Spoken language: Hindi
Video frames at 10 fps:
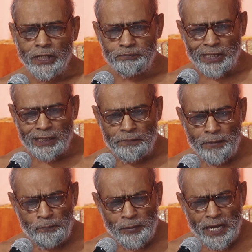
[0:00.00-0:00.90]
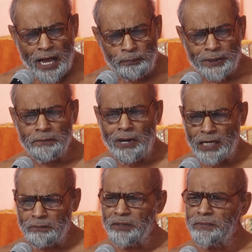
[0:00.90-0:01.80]
जब तक हम अपने आप के
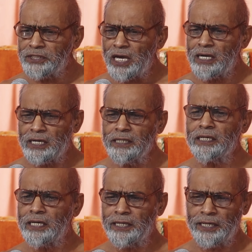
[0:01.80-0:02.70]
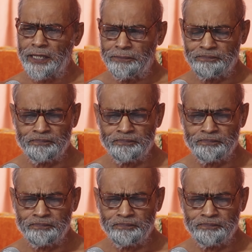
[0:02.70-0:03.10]
बारे में विचार नहीं करेंगे